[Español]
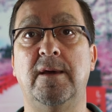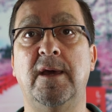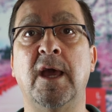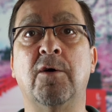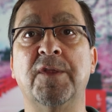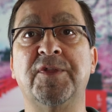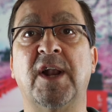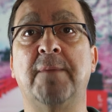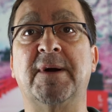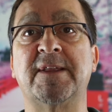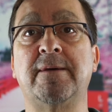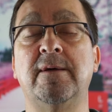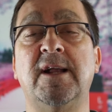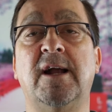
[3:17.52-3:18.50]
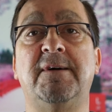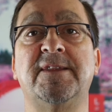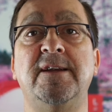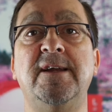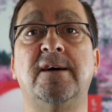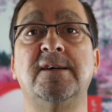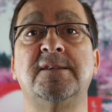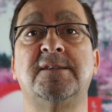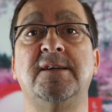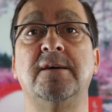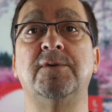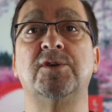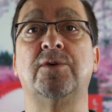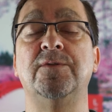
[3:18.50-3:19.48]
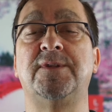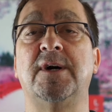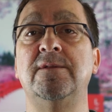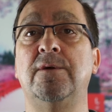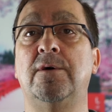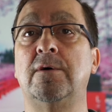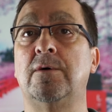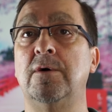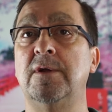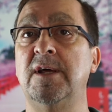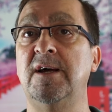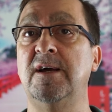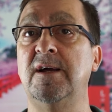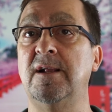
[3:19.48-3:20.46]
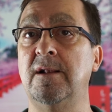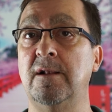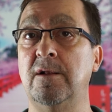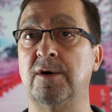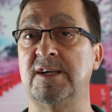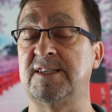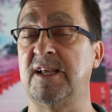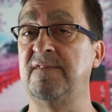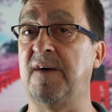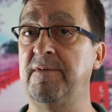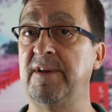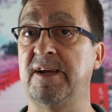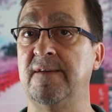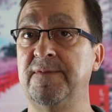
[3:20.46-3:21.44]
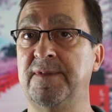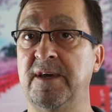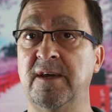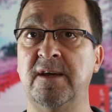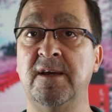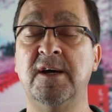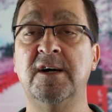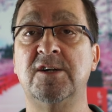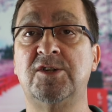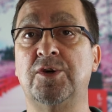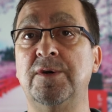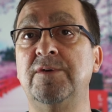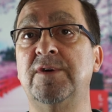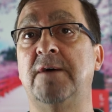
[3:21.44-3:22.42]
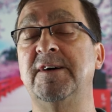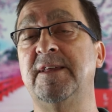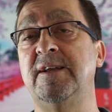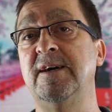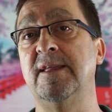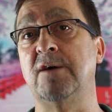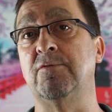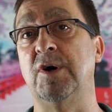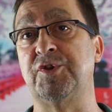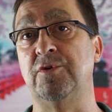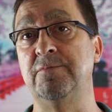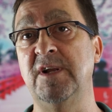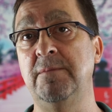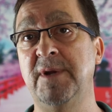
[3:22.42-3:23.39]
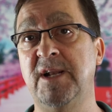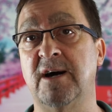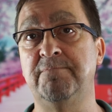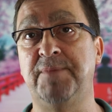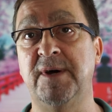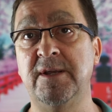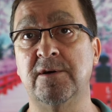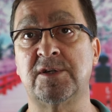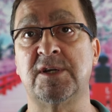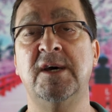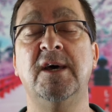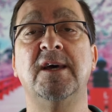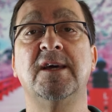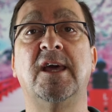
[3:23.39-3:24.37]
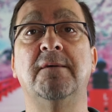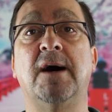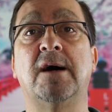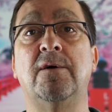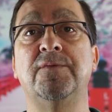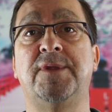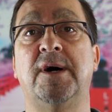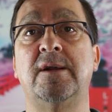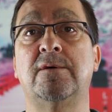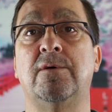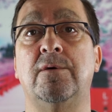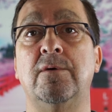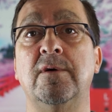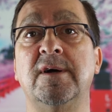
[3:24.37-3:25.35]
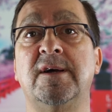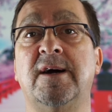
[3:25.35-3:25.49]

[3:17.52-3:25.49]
En cuanto al apartado de la batería, seguimos contando con lo que es el fabricante Sony, una batería de 4.000 mAh que va a contar con